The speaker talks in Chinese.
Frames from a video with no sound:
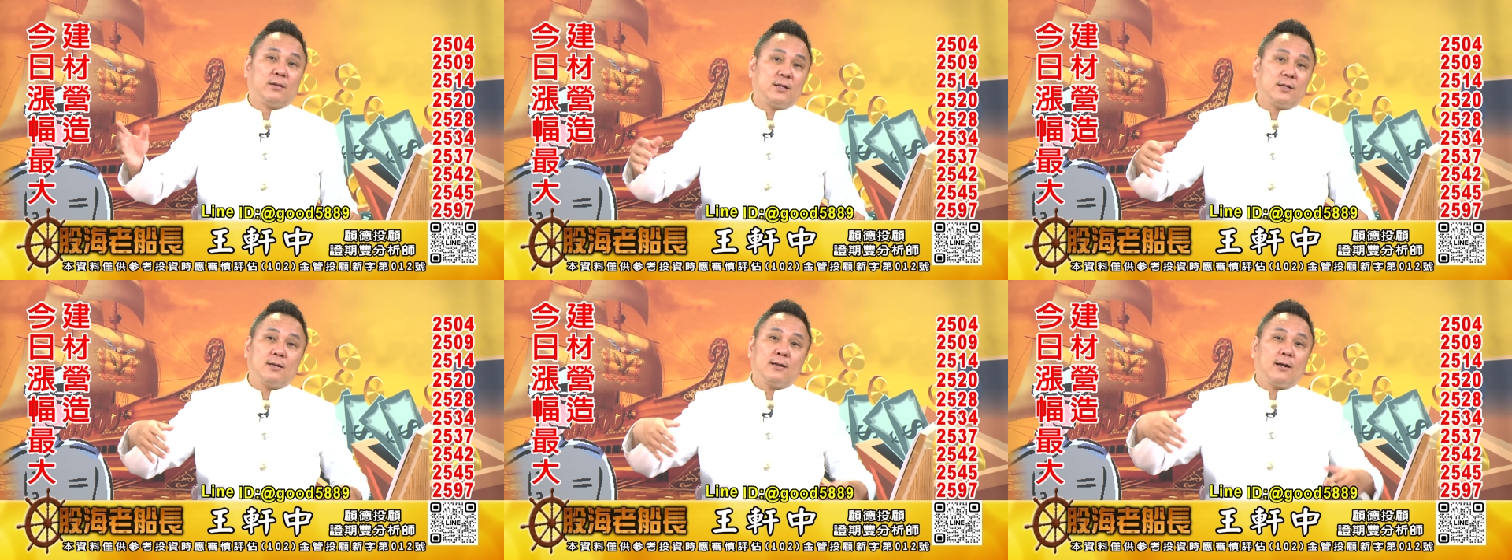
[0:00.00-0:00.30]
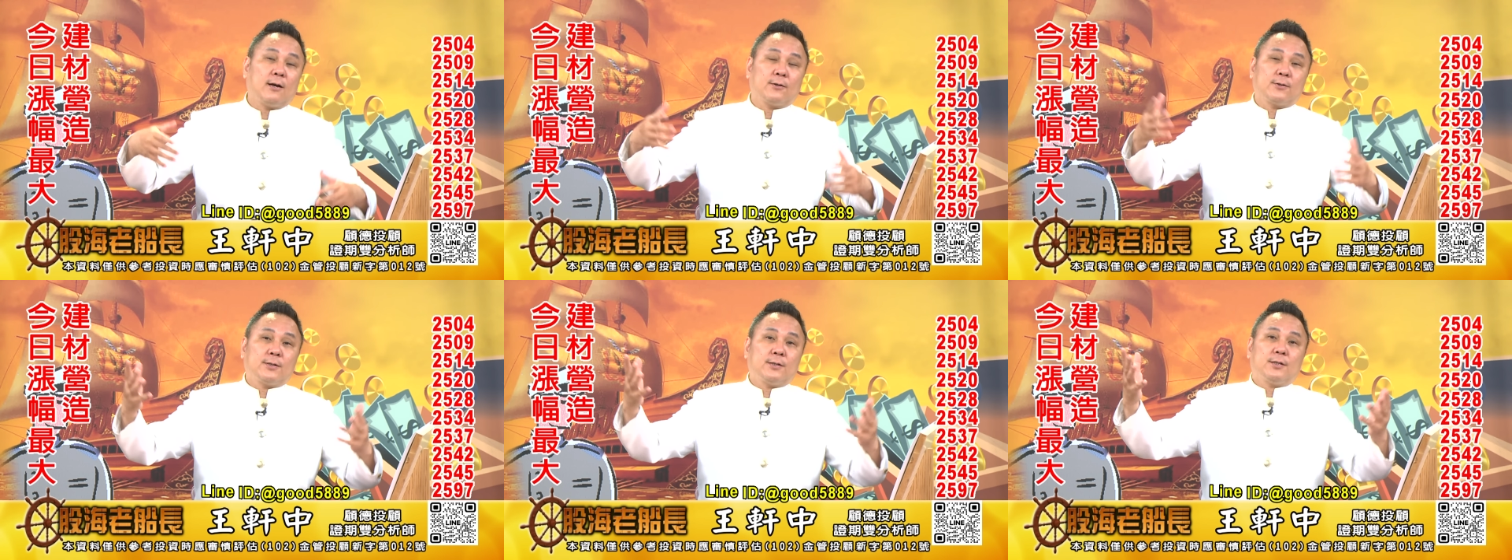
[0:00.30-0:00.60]
你的
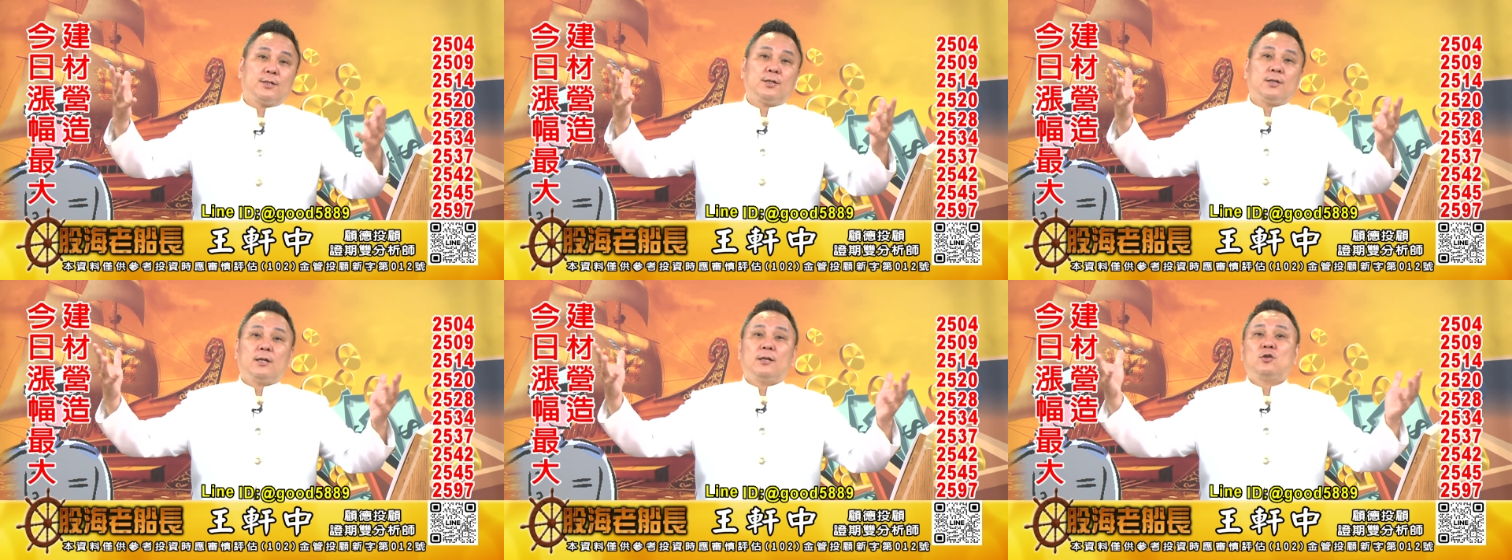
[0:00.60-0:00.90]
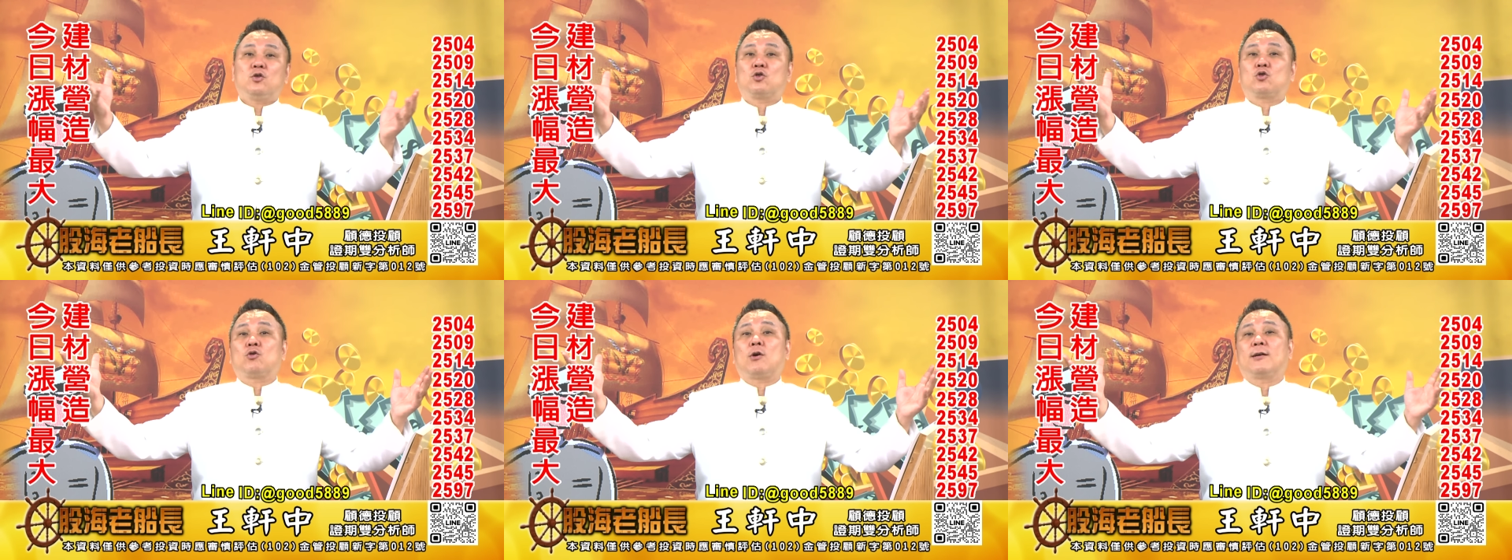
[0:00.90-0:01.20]
老师今
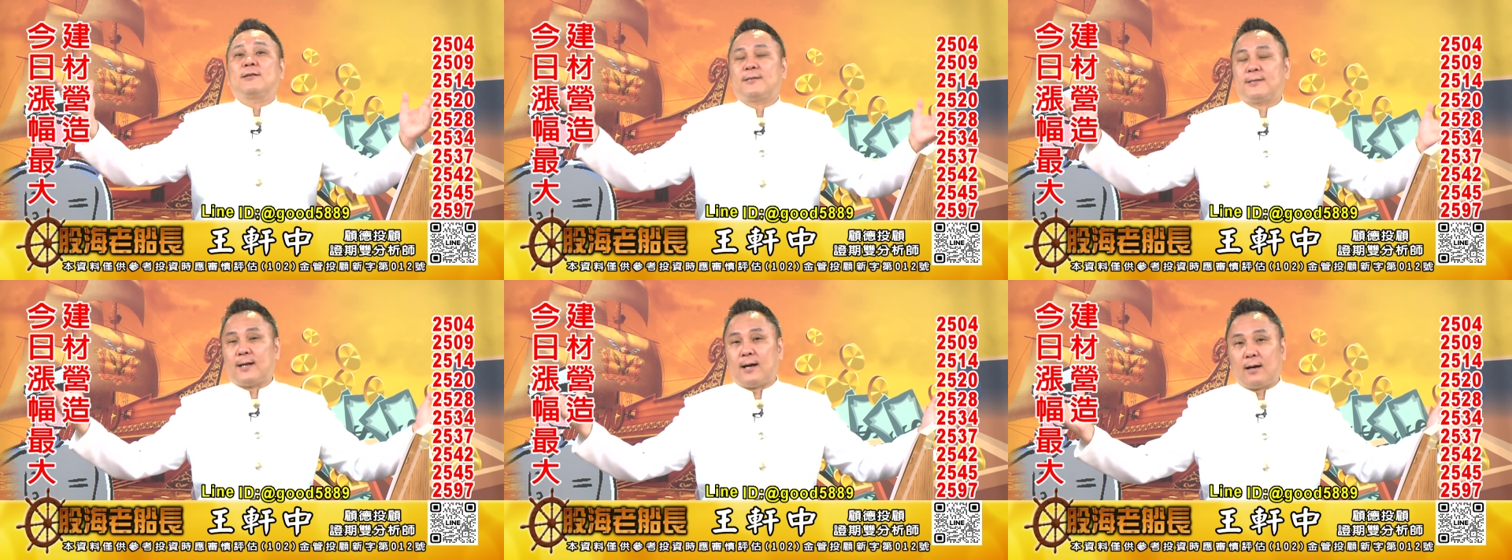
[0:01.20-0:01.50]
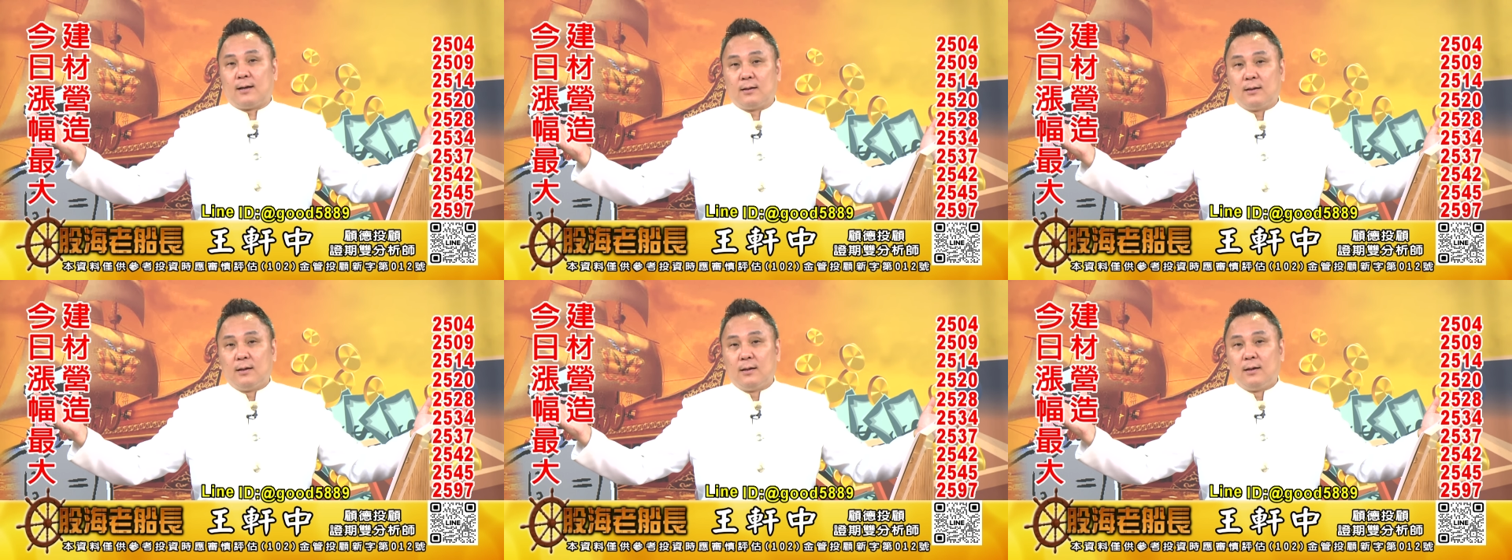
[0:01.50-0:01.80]
天就装
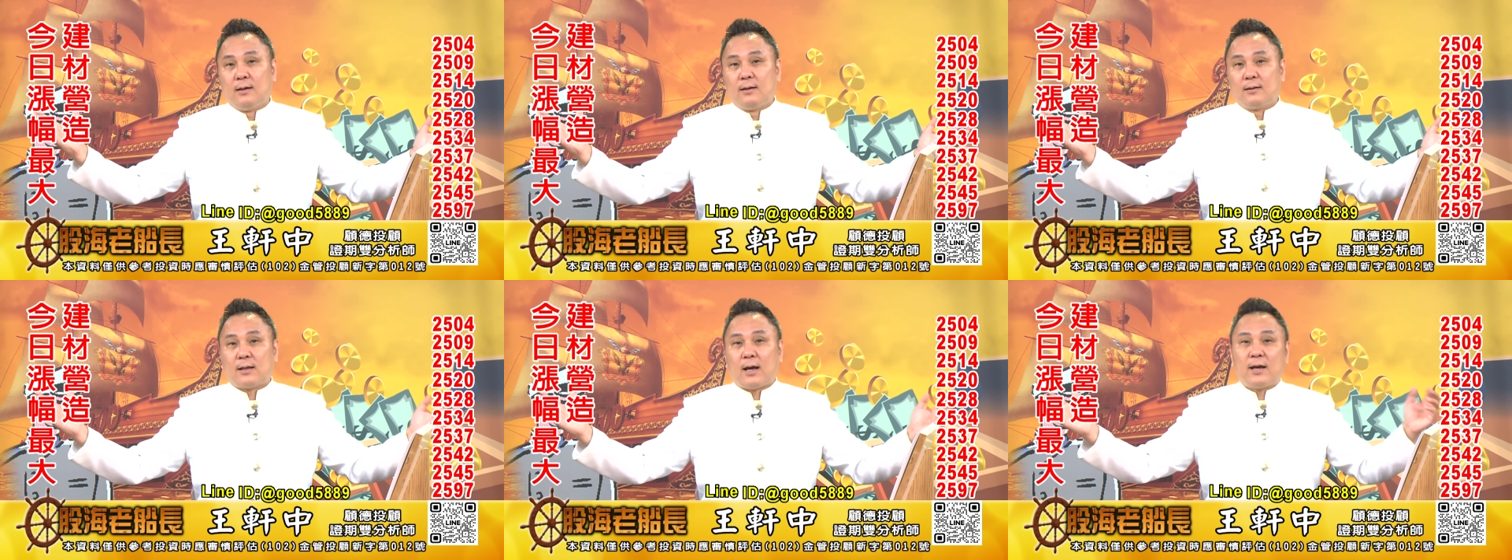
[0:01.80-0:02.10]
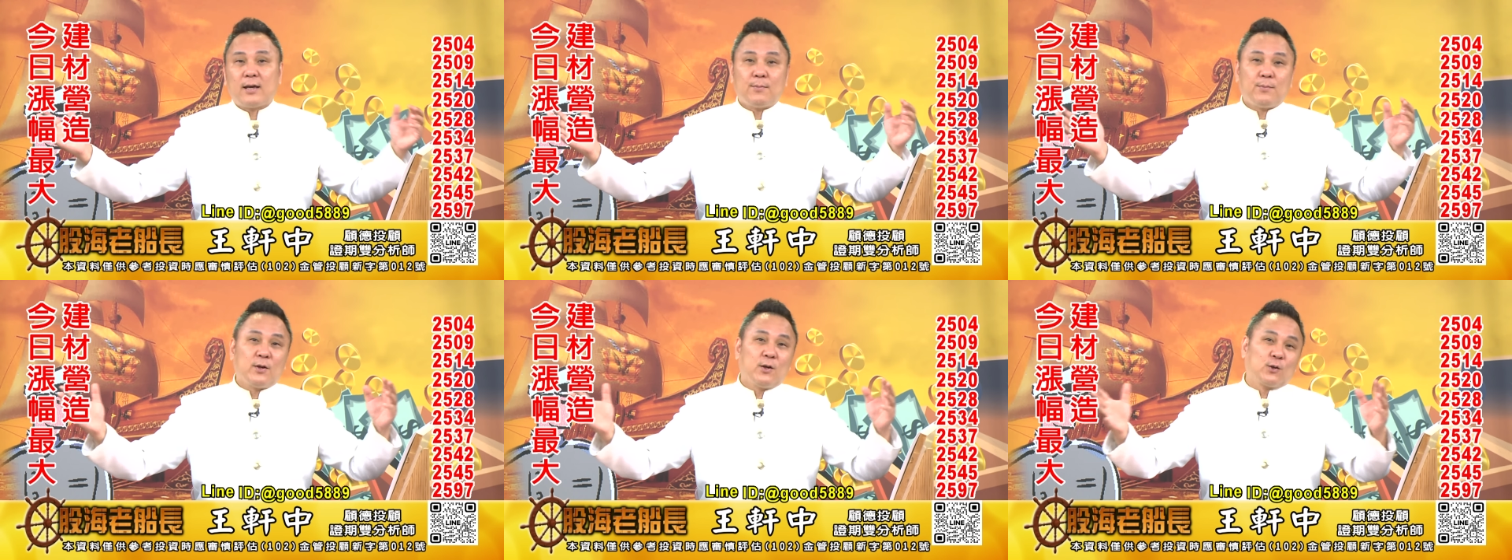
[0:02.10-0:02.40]
傻，
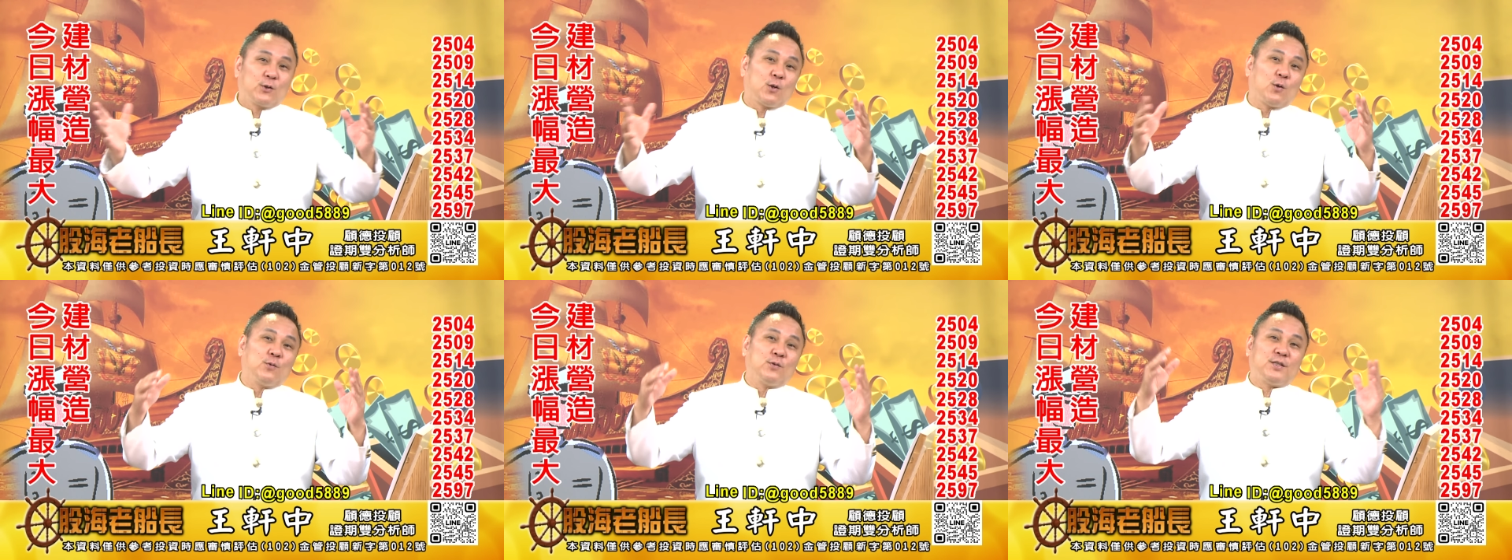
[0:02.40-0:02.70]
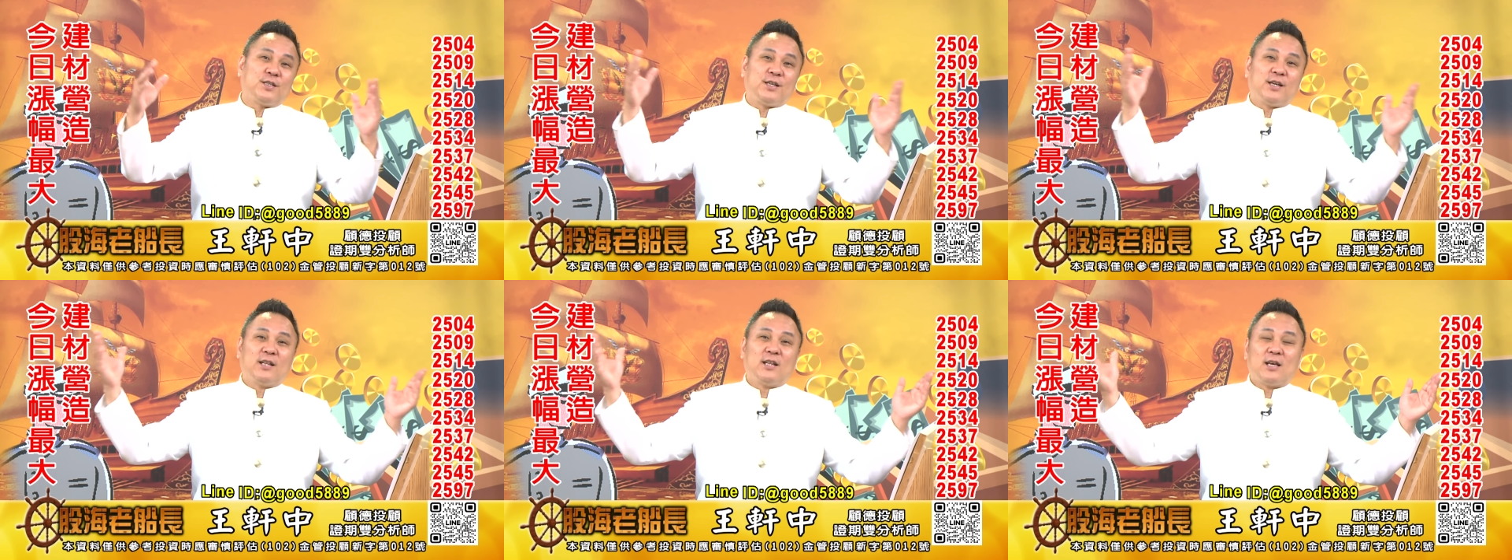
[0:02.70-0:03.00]
他也没有
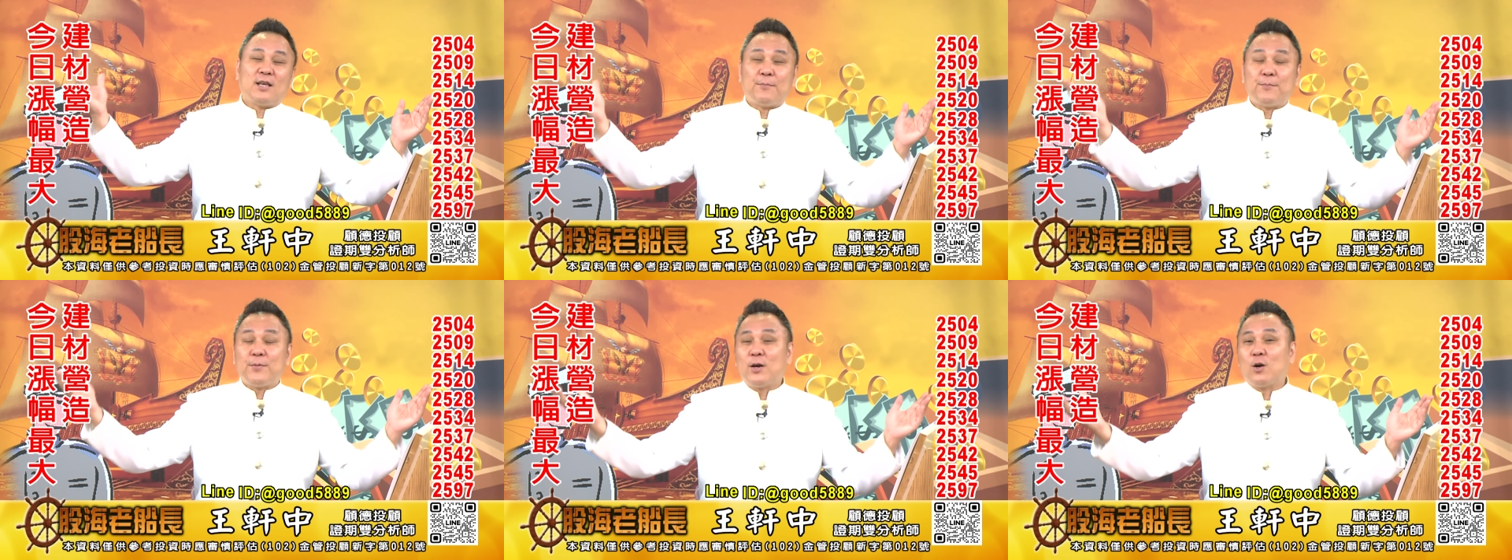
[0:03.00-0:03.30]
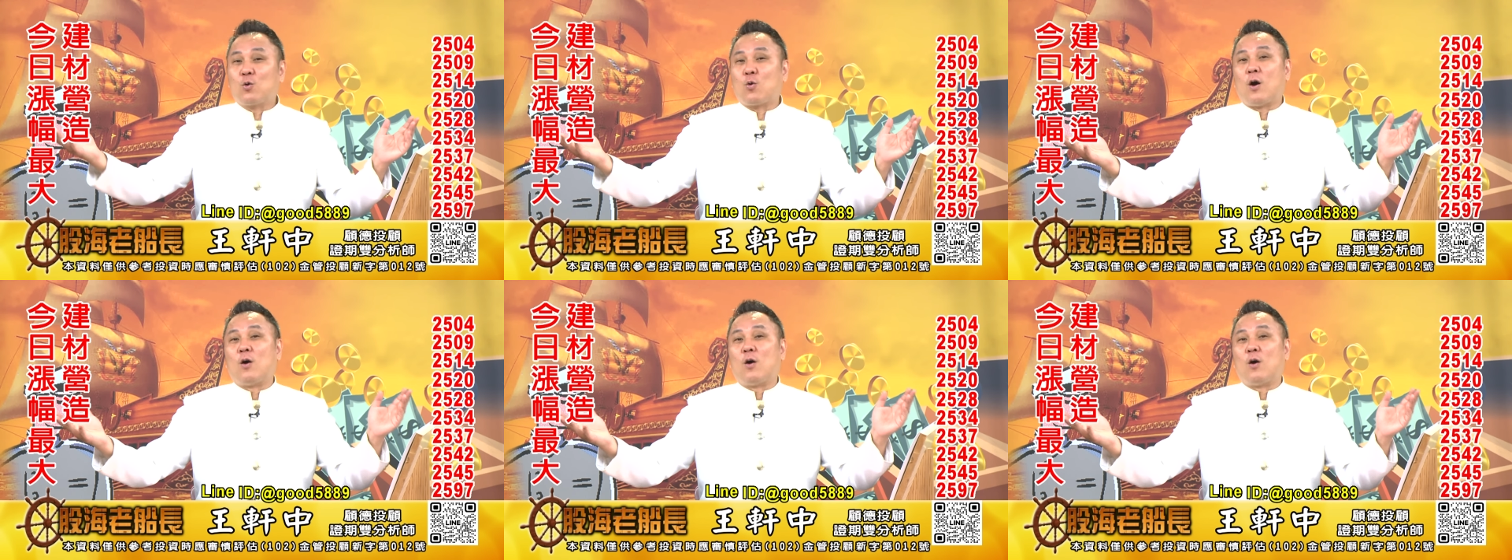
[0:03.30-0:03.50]
东杰的，也没有